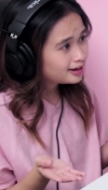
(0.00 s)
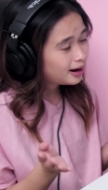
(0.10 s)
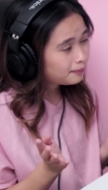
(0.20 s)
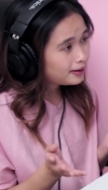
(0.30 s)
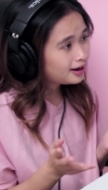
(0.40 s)
nggak
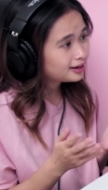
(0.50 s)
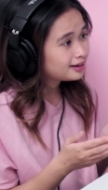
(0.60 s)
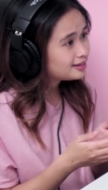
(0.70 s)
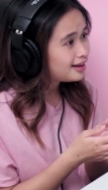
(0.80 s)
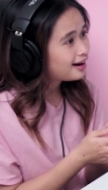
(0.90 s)
ada apa
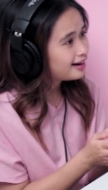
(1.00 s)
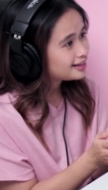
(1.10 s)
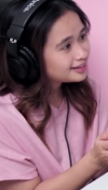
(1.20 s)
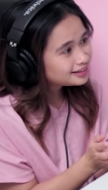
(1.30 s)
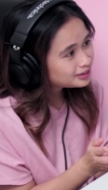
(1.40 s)
akhirnya jalan
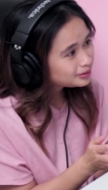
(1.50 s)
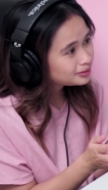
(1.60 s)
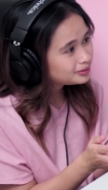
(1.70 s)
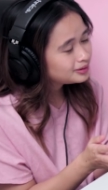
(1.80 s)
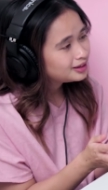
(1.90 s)
aja iya, gitu
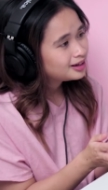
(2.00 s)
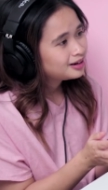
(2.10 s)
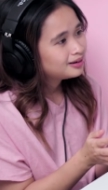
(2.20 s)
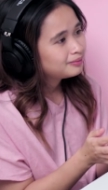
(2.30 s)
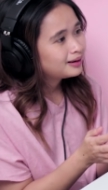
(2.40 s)
jalan
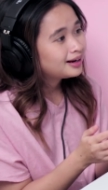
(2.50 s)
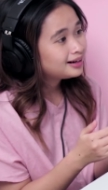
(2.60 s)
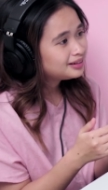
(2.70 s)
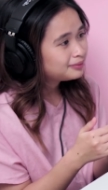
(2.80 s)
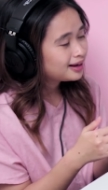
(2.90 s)
aja.
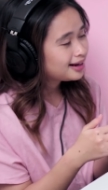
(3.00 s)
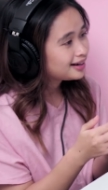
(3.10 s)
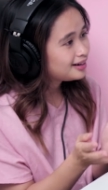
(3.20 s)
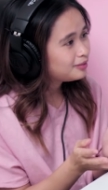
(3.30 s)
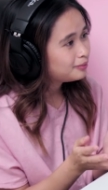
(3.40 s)
padahal di
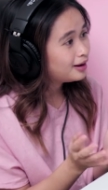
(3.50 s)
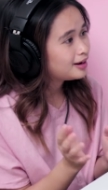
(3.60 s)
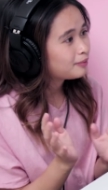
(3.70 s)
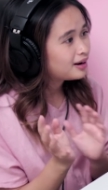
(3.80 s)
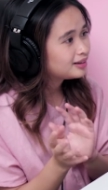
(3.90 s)
belakangnya
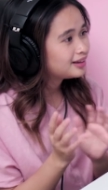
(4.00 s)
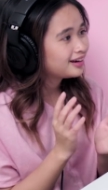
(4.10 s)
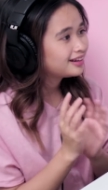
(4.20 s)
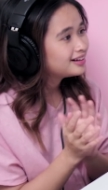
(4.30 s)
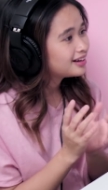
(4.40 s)
banyak banget
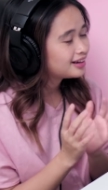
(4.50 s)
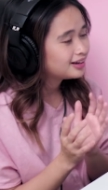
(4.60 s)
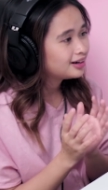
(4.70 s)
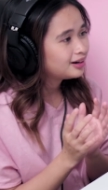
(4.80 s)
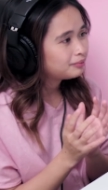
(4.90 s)

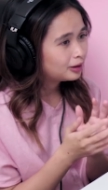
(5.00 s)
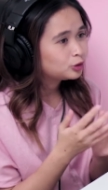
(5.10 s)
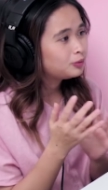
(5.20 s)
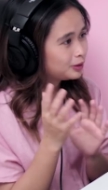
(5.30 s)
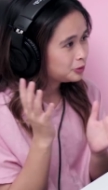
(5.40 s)
kerikil-kerikil
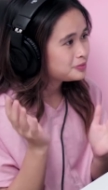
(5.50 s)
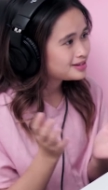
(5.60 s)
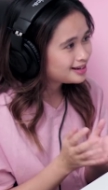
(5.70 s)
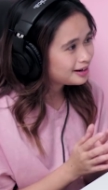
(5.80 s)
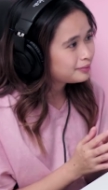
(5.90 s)
batu-batu
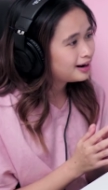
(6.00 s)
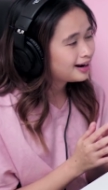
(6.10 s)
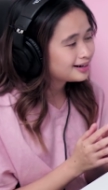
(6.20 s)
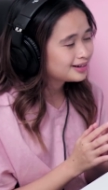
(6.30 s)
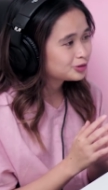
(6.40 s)
besar
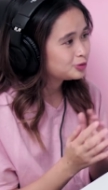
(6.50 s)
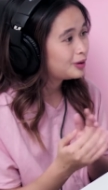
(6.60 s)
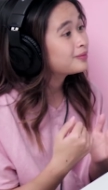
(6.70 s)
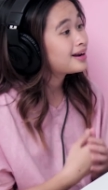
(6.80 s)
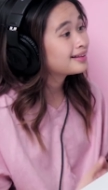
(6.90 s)
bahkan yang
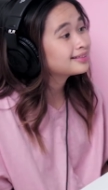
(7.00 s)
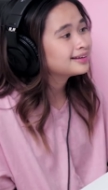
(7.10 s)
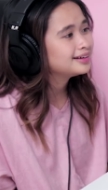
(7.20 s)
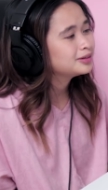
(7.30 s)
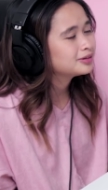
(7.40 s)
sudah
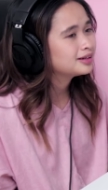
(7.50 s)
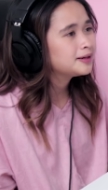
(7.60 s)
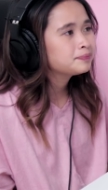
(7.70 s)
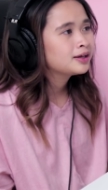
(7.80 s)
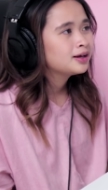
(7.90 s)
menanti gitu
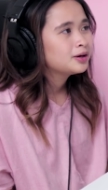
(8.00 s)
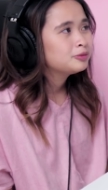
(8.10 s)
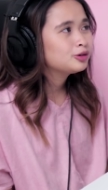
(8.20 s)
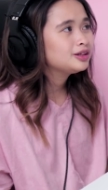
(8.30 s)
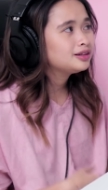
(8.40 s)
jadi
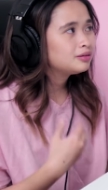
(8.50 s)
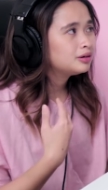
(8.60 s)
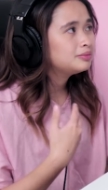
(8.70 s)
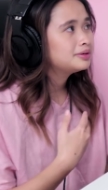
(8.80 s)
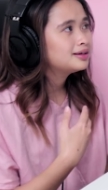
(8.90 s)
mungkin kita
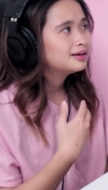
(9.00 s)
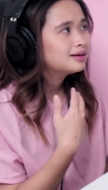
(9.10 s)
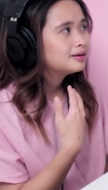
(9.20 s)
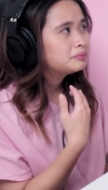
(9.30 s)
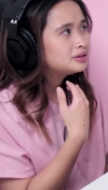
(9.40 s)
lebih
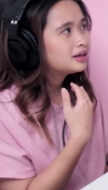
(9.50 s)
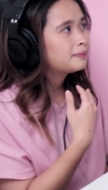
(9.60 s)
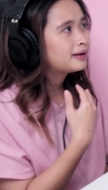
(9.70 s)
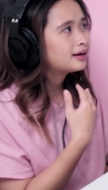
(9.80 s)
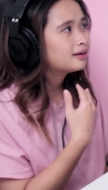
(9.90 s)

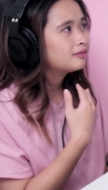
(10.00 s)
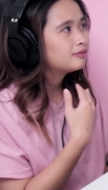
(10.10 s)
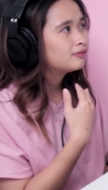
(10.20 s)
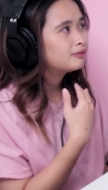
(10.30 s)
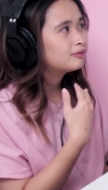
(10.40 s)
bisa pakai
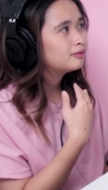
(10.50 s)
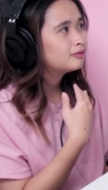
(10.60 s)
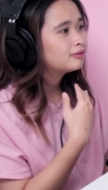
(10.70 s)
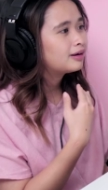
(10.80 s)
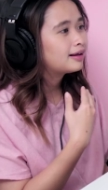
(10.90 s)

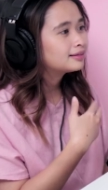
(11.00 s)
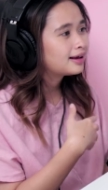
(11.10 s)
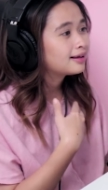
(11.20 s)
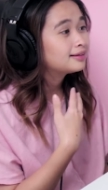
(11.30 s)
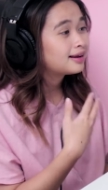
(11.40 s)

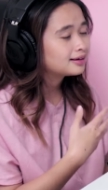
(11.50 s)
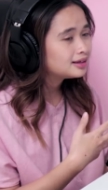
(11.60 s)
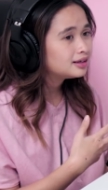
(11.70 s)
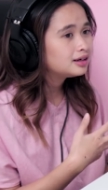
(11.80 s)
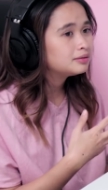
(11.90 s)
hati-hati
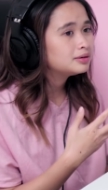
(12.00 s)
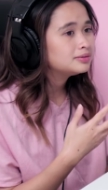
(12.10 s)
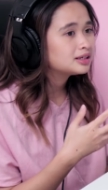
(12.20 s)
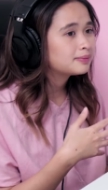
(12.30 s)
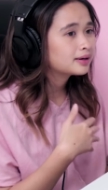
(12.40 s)
lagi
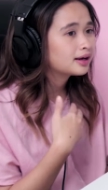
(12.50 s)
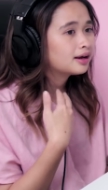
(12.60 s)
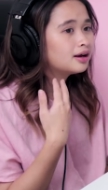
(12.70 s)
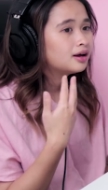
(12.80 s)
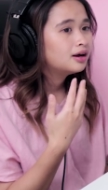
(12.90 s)
lebih bisa
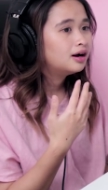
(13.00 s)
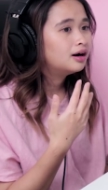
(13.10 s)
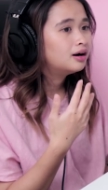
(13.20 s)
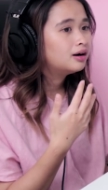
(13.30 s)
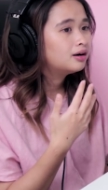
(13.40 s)
pakai
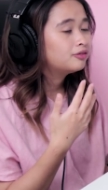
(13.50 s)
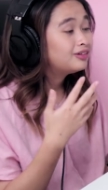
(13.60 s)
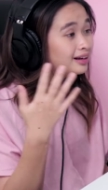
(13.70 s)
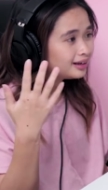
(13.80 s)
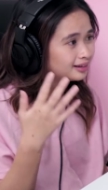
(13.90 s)
uh,
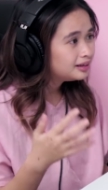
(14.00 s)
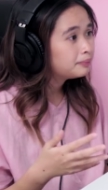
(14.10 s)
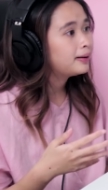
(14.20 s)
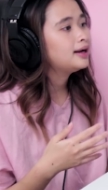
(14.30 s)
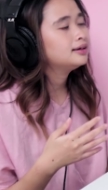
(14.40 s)
feeling di
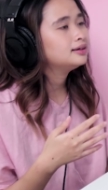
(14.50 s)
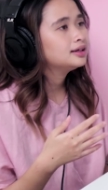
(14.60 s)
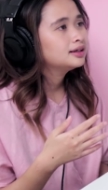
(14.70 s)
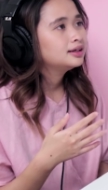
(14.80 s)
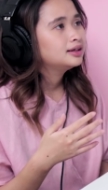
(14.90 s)
depan
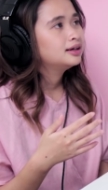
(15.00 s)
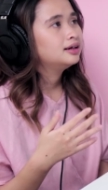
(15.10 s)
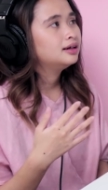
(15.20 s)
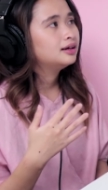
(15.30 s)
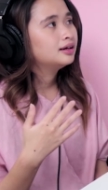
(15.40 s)

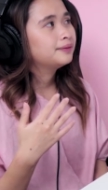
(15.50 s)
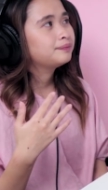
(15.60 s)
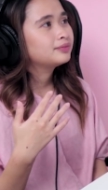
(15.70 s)
uh,